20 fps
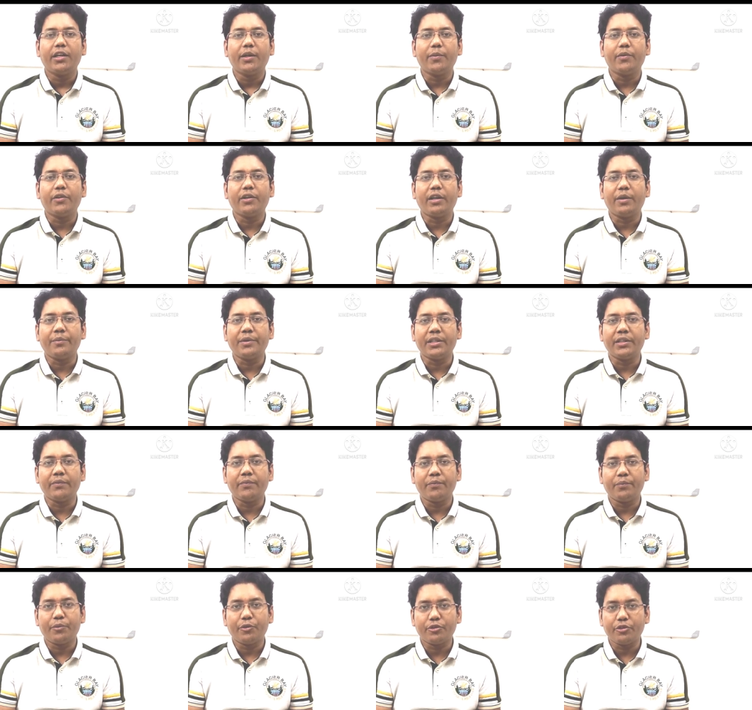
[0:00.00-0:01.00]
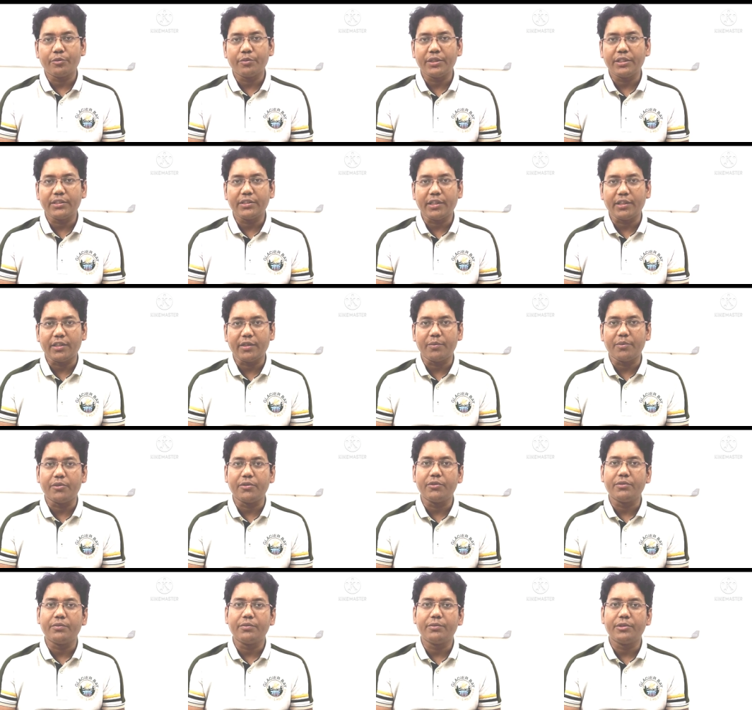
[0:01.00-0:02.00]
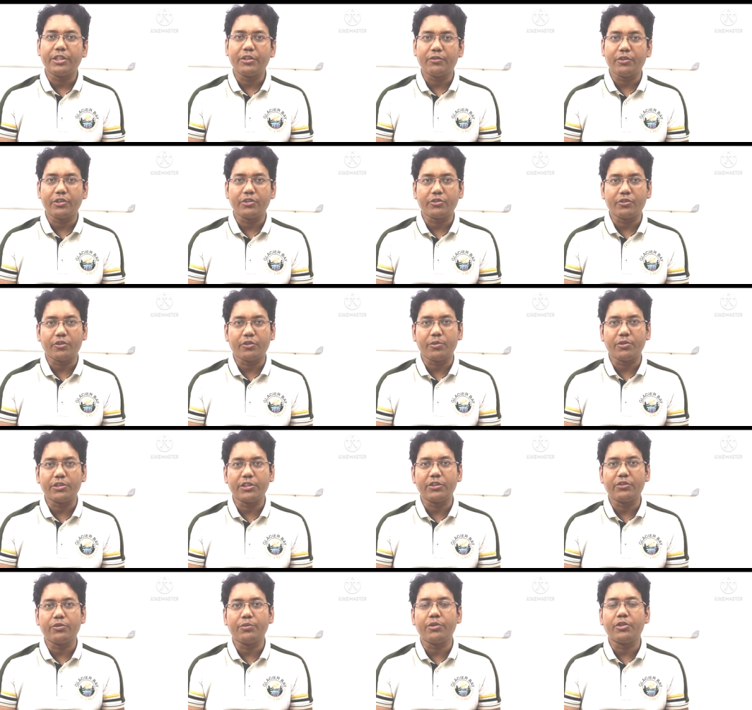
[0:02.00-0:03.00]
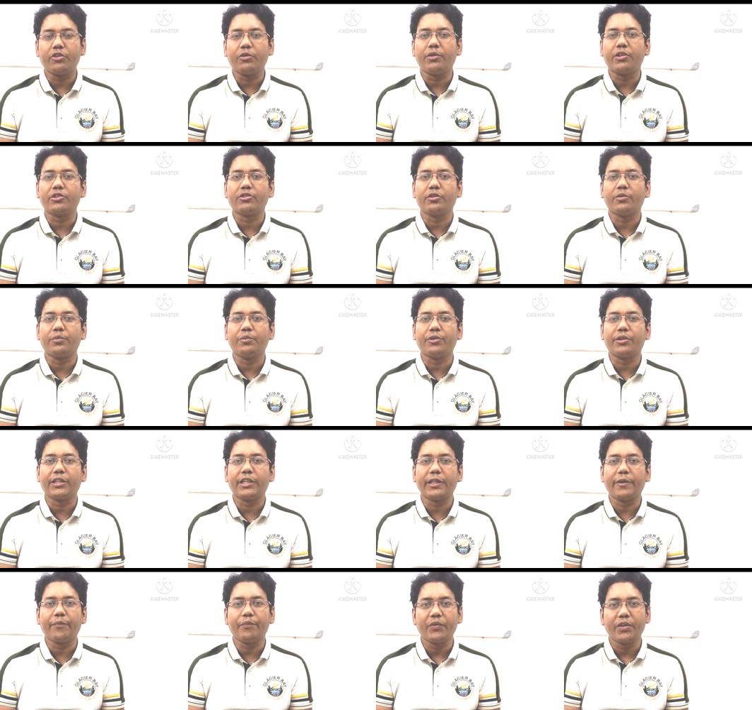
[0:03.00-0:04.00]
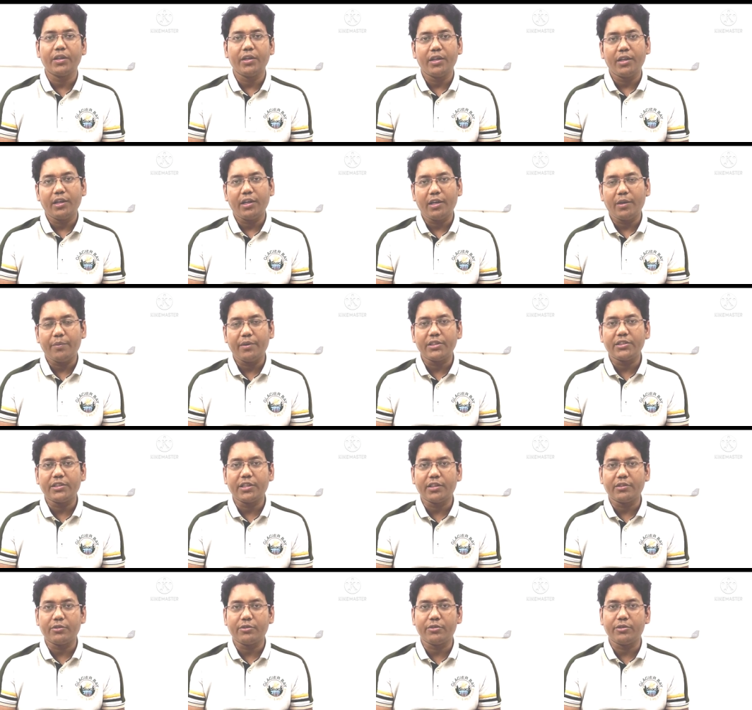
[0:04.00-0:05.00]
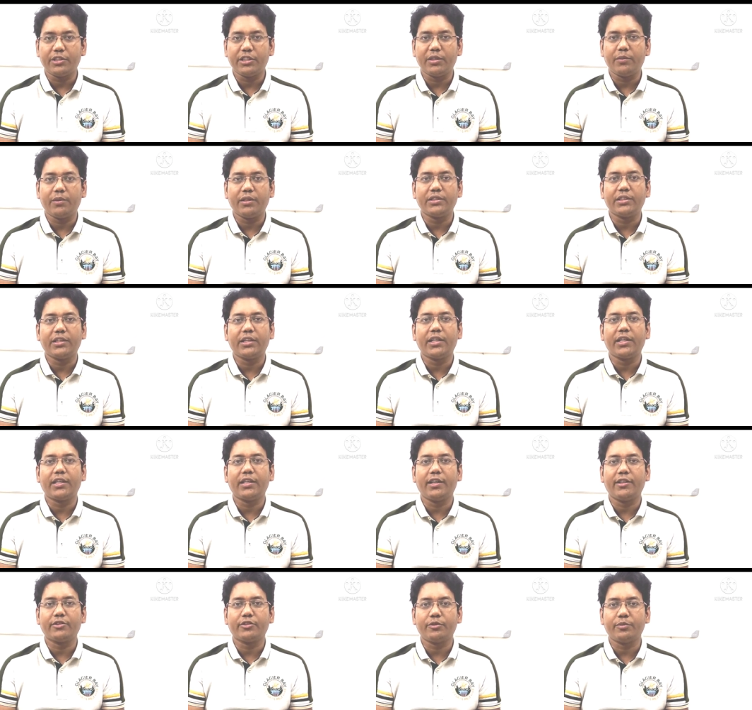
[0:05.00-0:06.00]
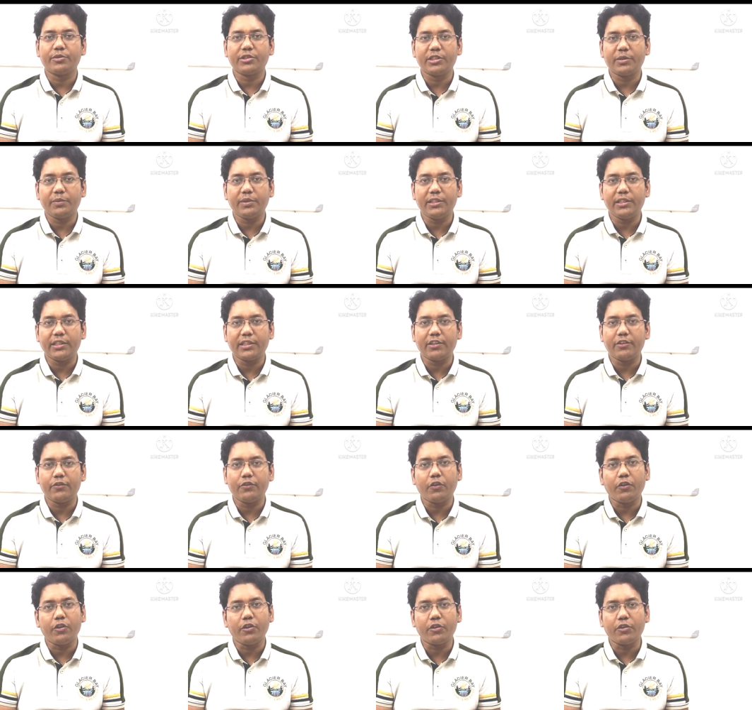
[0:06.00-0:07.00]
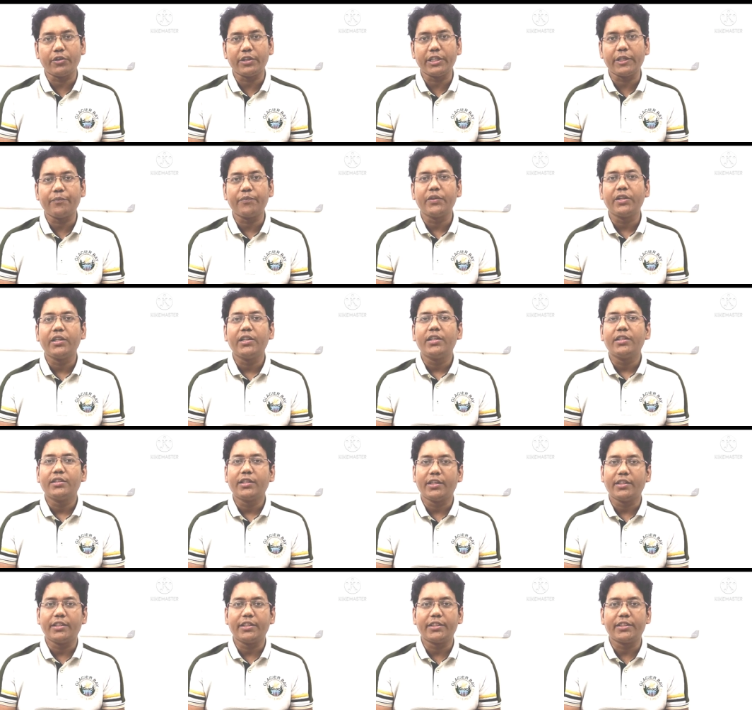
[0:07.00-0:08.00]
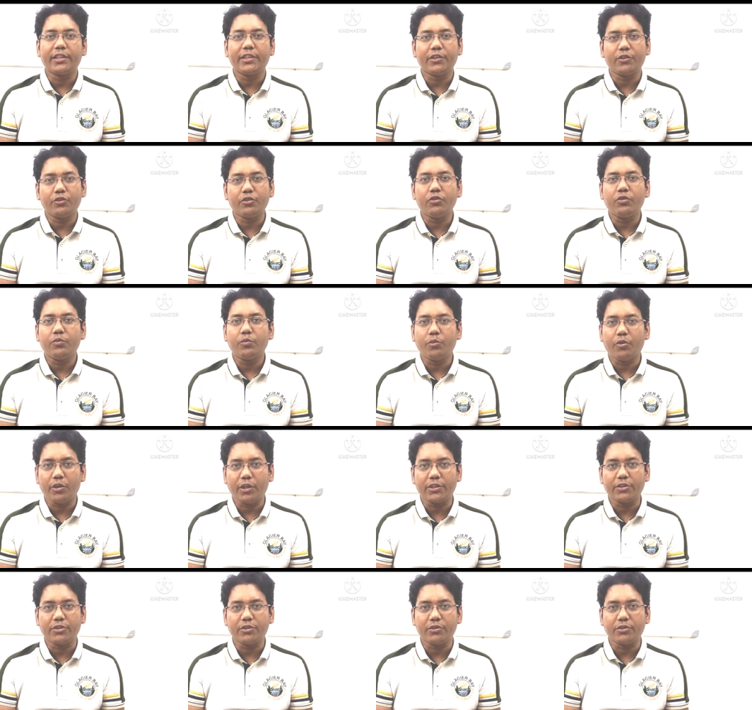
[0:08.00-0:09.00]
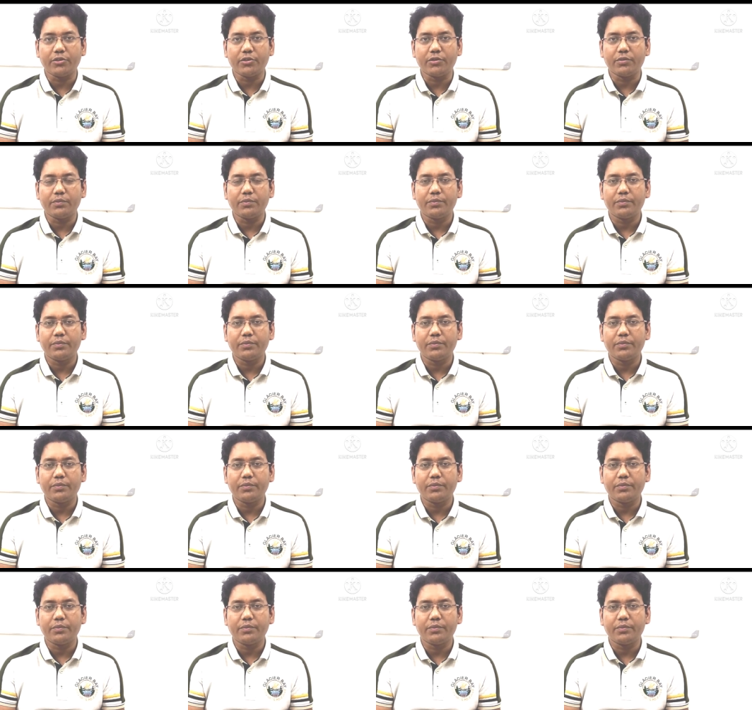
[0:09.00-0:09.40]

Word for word: এবং আমি প্রথমেই জানাবো রিকোয়েস্ট করব যে তুমি তোমার সম্পর্কে আমার ছাত্রদের বা যারা ক্লাসরুম সিভিলটাকে ফলো করে তাদেরকে কিছু বলার জন্য